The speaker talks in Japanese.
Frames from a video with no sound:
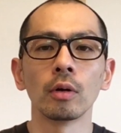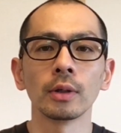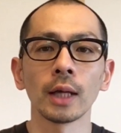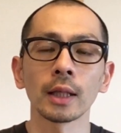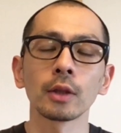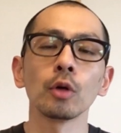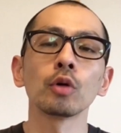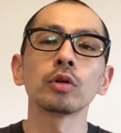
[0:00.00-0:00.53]

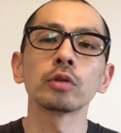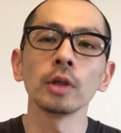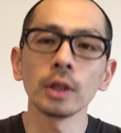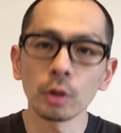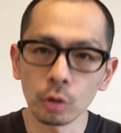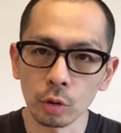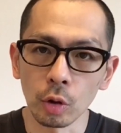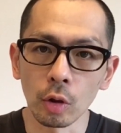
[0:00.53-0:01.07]
やっておくといい
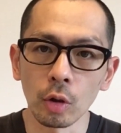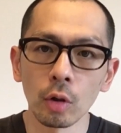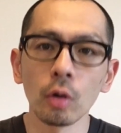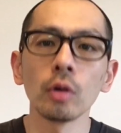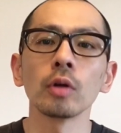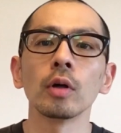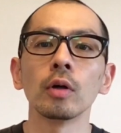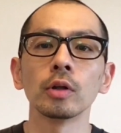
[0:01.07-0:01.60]
こと
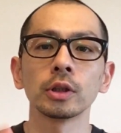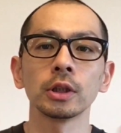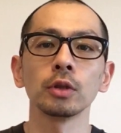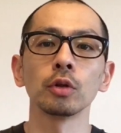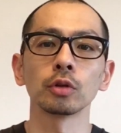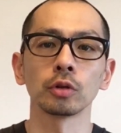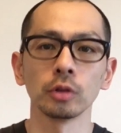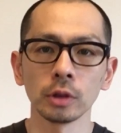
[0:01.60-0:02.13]
を指
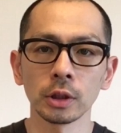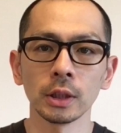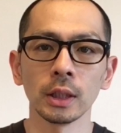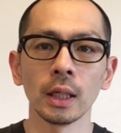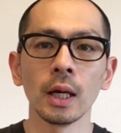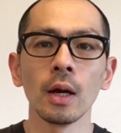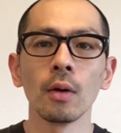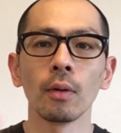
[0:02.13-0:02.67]
導する
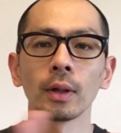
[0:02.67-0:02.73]
し、